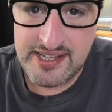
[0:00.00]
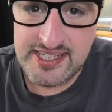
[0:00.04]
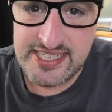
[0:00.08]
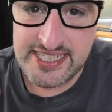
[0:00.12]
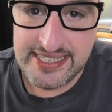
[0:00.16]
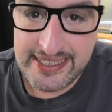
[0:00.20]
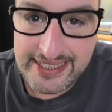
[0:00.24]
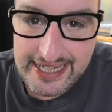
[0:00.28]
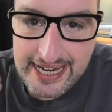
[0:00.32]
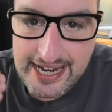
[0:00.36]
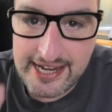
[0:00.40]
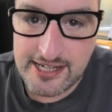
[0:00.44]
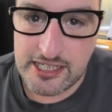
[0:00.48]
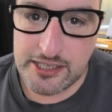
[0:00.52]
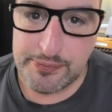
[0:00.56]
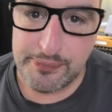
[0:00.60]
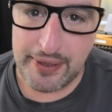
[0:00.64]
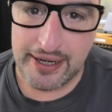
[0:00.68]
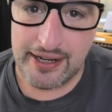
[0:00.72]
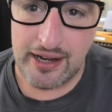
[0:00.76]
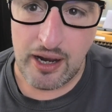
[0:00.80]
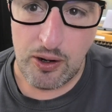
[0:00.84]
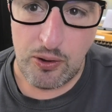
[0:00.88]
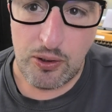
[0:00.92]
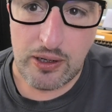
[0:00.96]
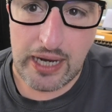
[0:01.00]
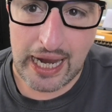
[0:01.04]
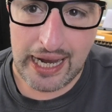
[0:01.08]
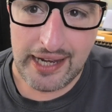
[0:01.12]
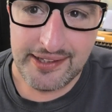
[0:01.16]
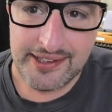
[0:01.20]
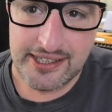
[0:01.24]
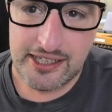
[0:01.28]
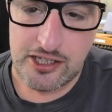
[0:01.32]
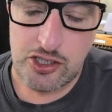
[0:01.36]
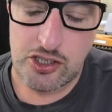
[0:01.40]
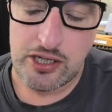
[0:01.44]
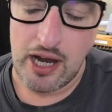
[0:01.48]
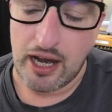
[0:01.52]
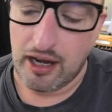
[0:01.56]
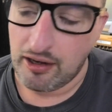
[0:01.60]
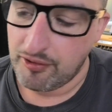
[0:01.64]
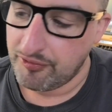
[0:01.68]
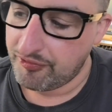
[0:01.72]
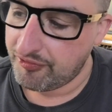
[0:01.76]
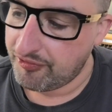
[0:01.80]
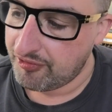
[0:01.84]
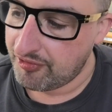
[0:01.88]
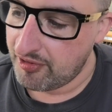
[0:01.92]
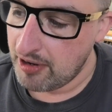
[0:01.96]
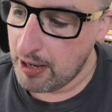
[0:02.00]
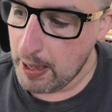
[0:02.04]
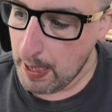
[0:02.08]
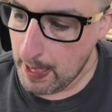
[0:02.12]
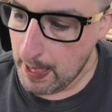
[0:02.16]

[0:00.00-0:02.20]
sich erstmal auch gar nicht scharf.